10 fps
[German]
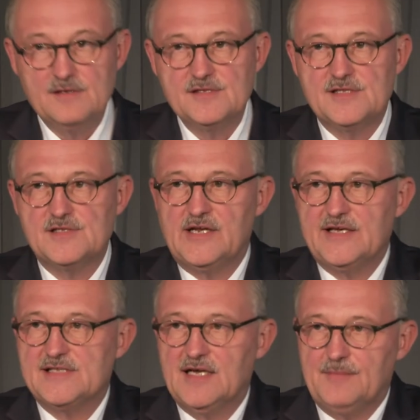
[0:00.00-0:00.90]
sind
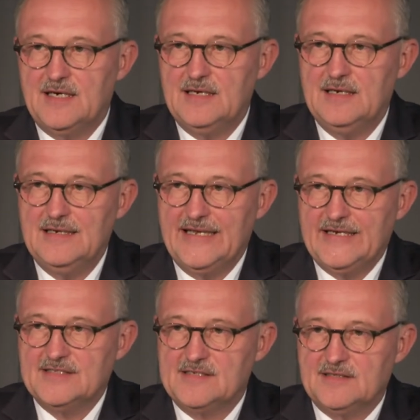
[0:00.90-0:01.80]
zunächst einmal
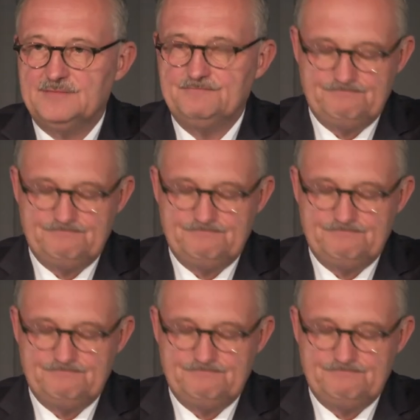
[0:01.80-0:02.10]
Ländersache.